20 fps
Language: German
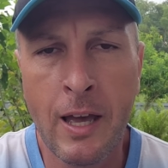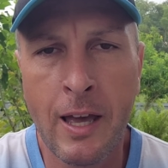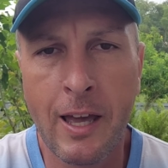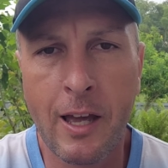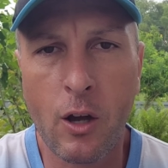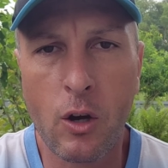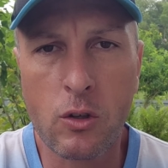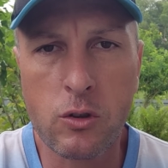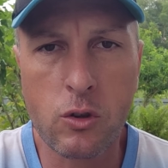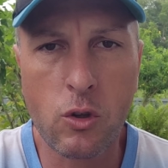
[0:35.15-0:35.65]

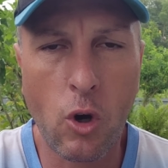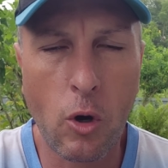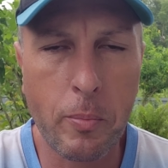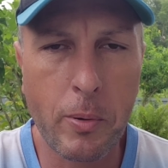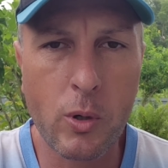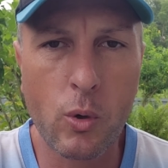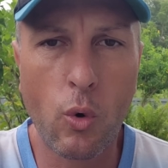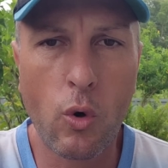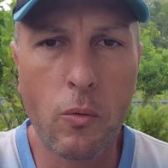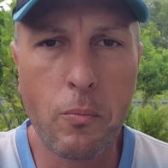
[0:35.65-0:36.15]
Er hat
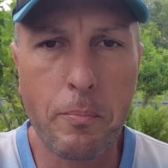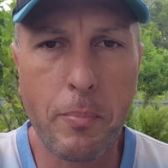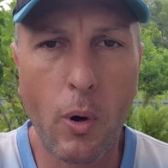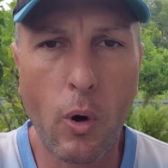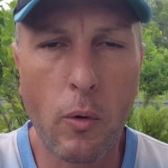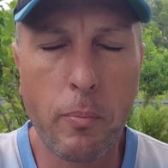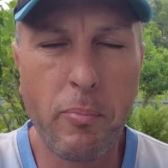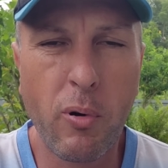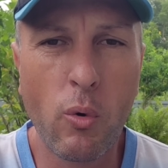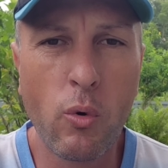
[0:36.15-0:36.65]
aber noch ein
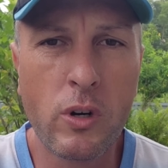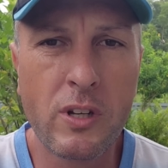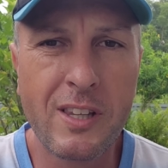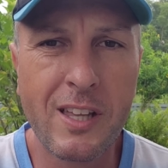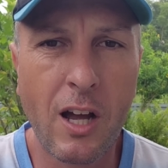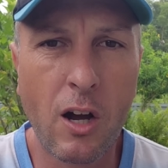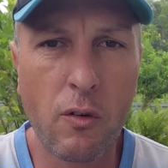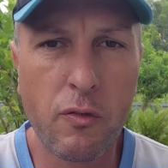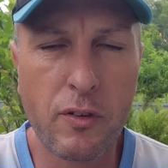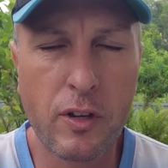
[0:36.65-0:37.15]
paar
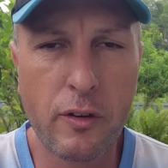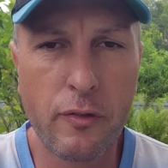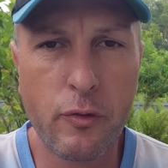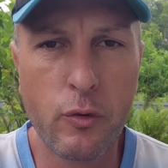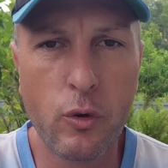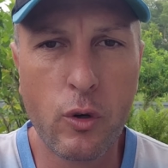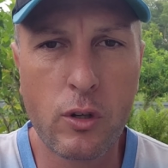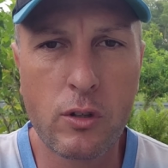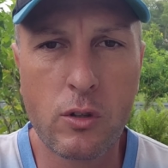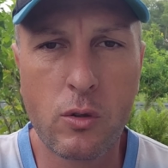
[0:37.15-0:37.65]
Punkte
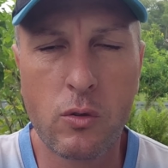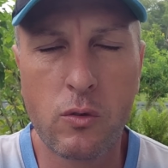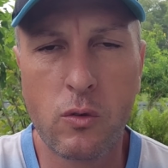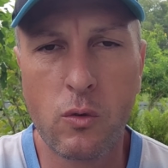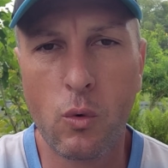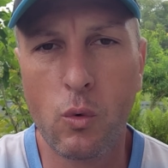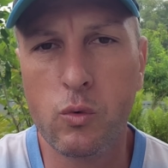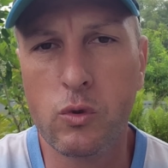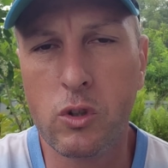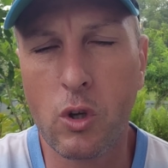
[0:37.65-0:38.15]
aufgeführt,
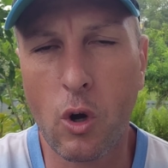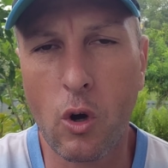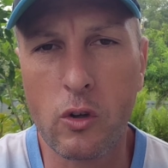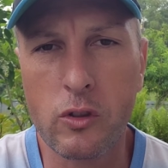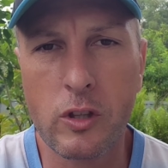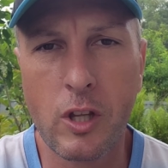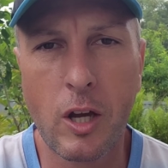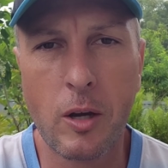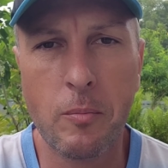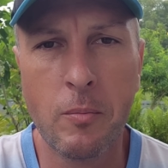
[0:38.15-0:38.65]
unter
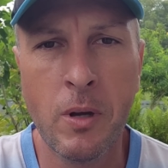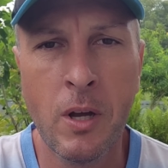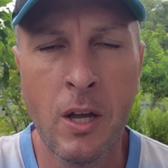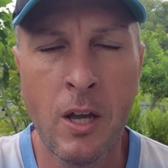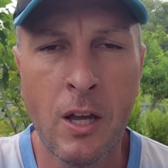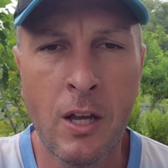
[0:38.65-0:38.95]
anderem,